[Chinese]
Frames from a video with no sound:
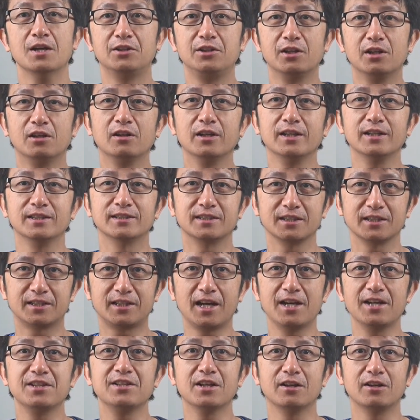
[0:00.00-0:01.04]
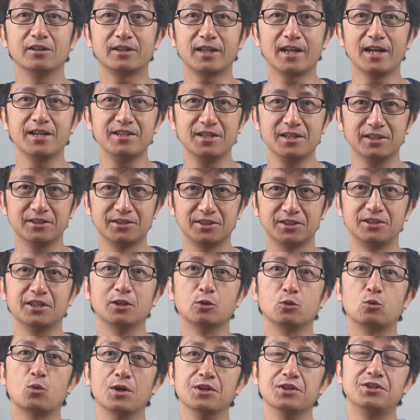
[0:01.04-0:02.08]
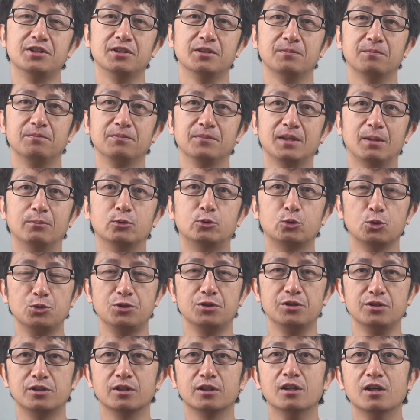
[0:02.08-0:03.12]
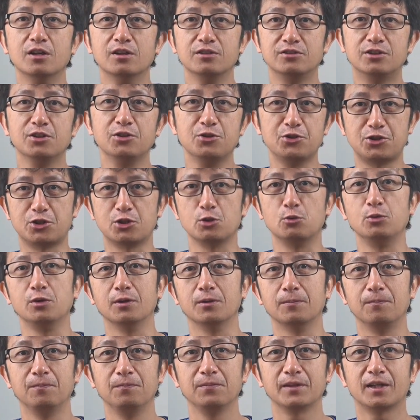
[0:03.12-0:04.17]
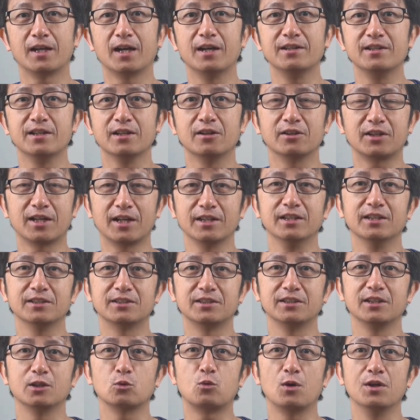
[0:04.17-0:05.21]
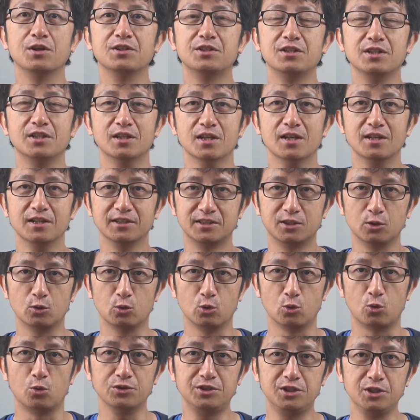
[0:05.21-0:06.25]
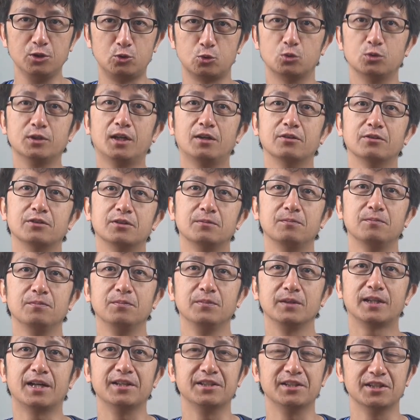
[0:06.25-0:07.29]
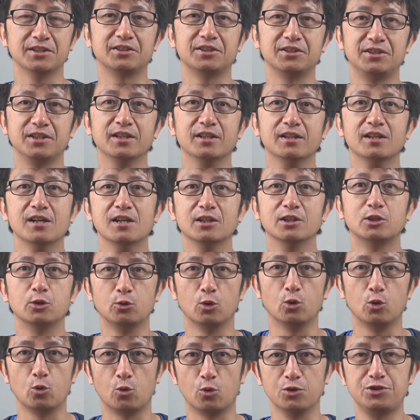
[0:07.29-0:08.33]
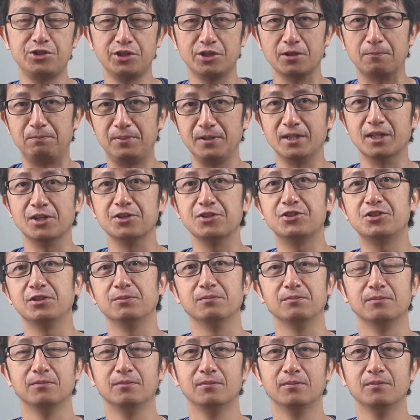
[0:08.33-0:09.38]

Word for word: 第二类是概念和概念之间的关系，它们遵循着认识律。概念和概念之间的关系是由逻辑主导的，概念之间都有逻辑的必然性。